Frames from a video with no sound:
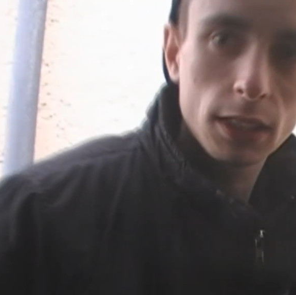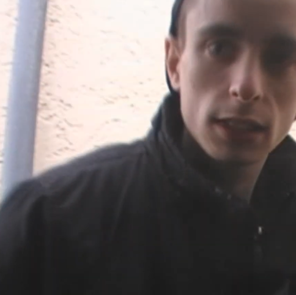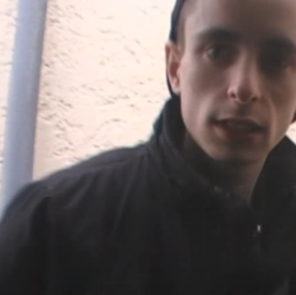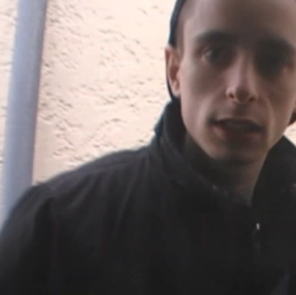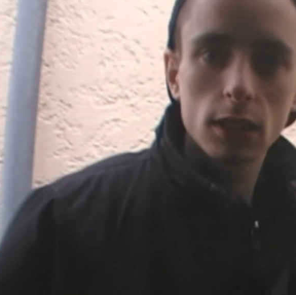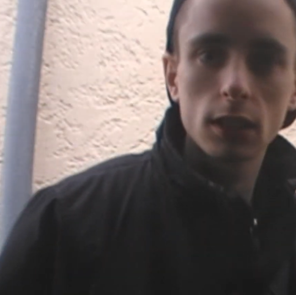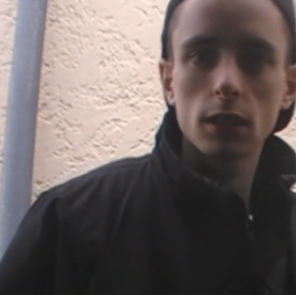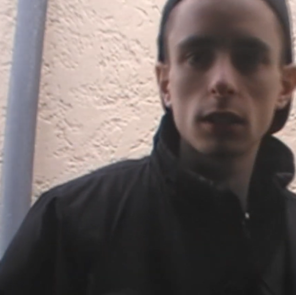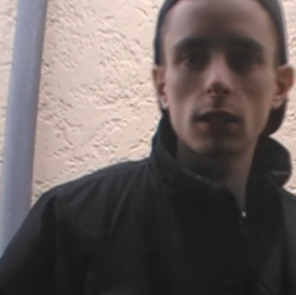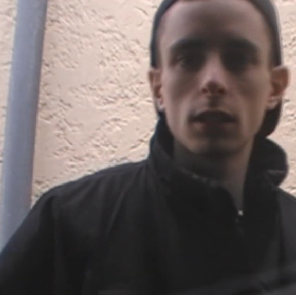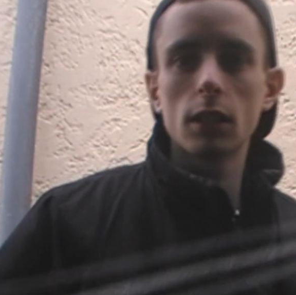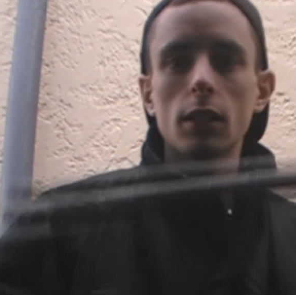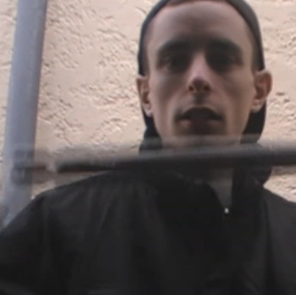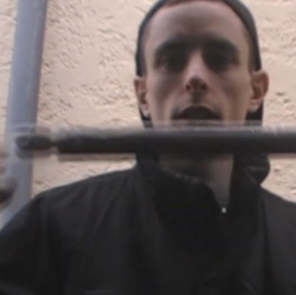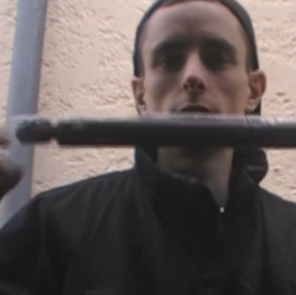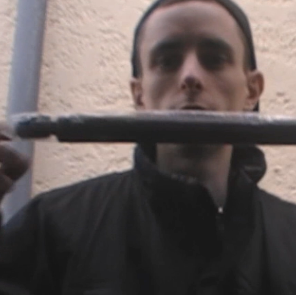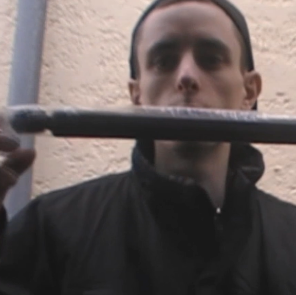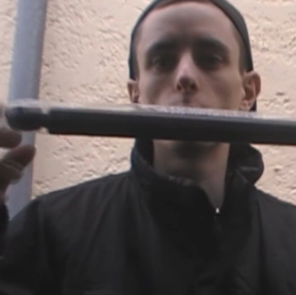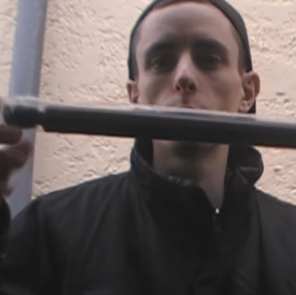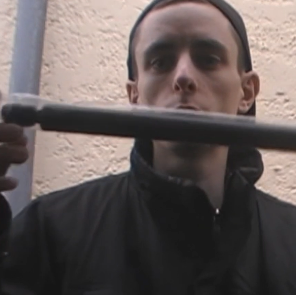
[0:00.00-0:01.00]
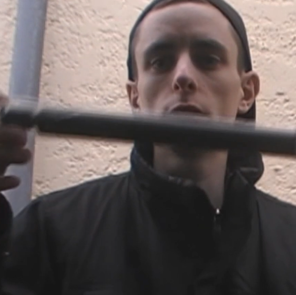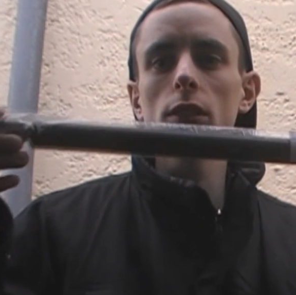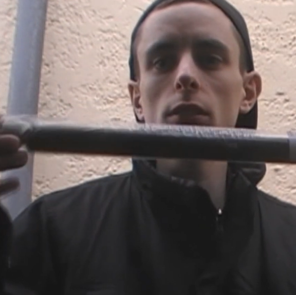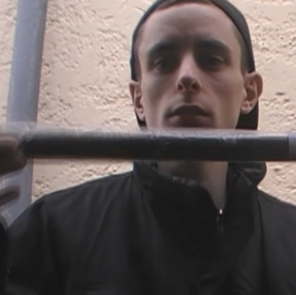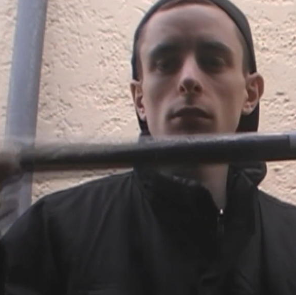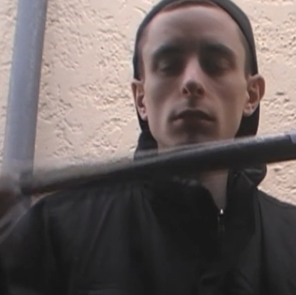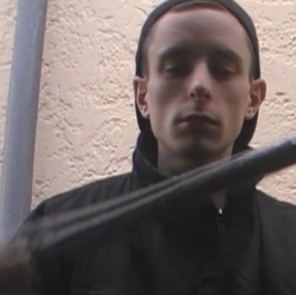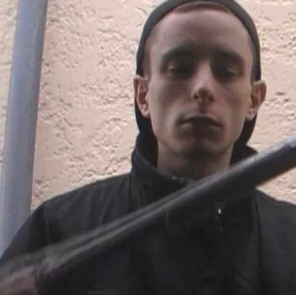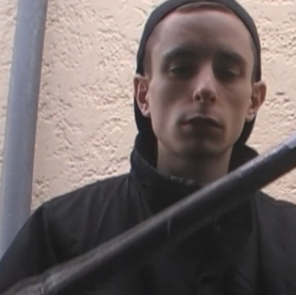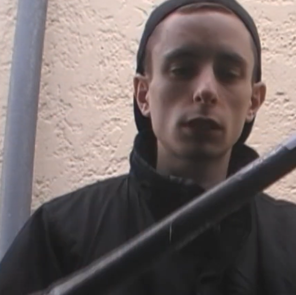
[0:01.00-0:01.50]
jetzt hier äh, einen neuen,
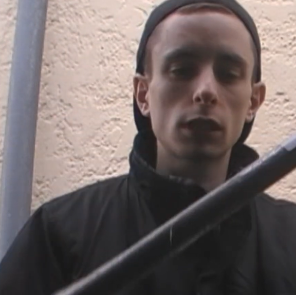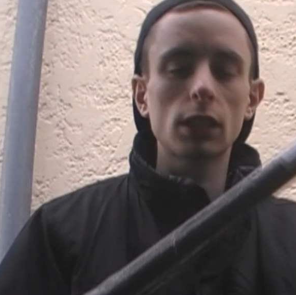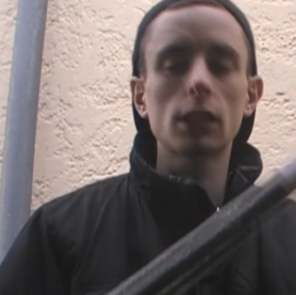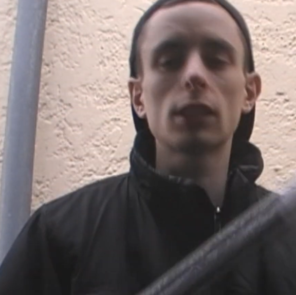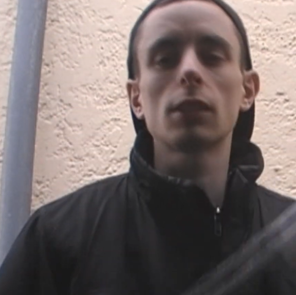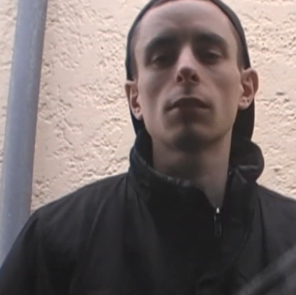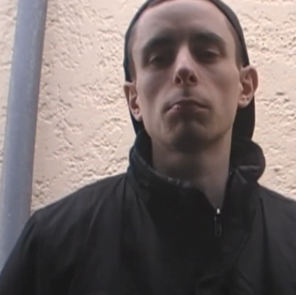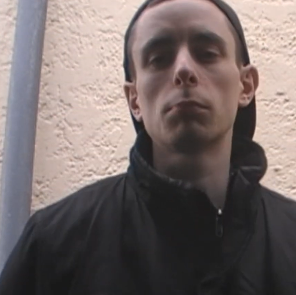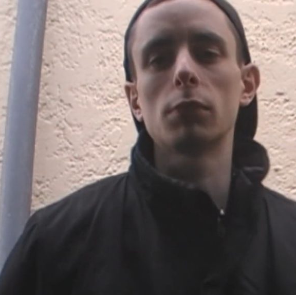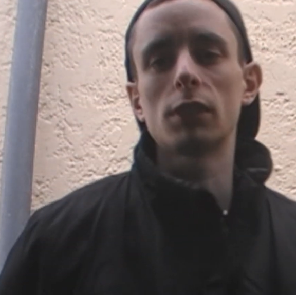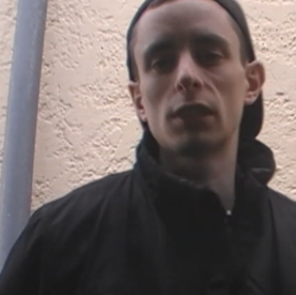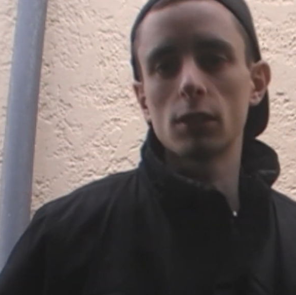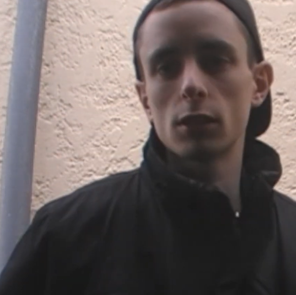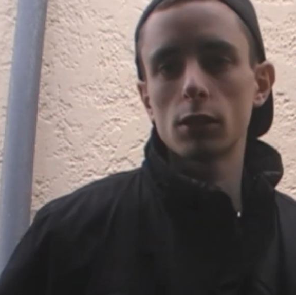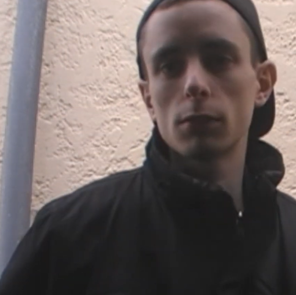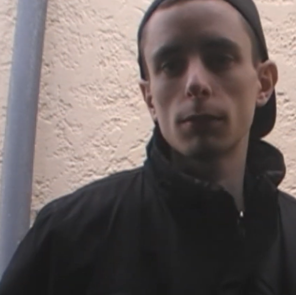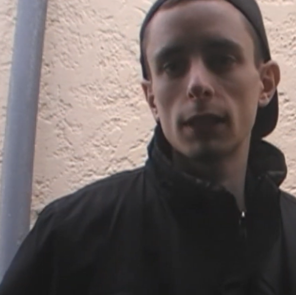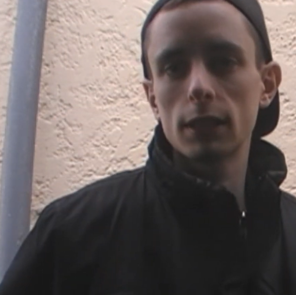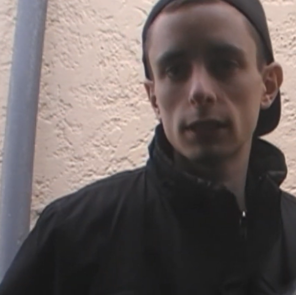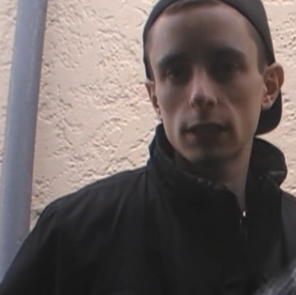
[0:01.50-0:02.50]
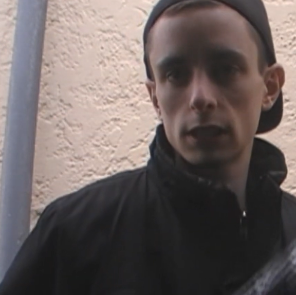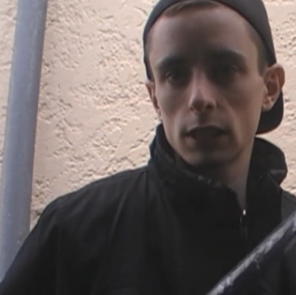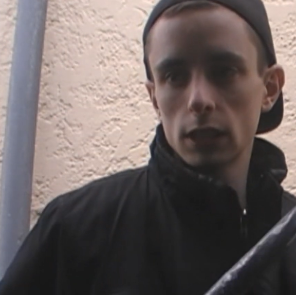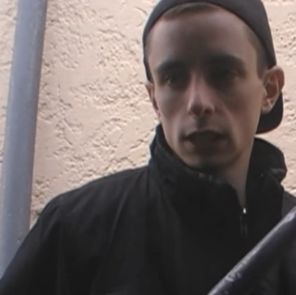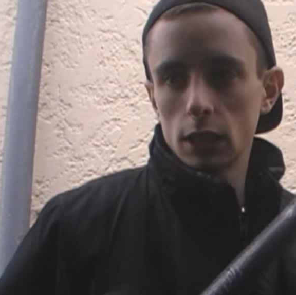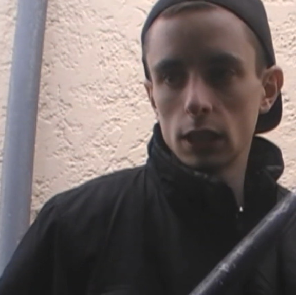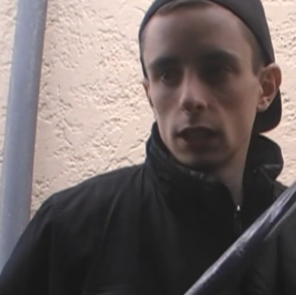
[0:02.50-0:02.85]
oder ich, beziehungsweise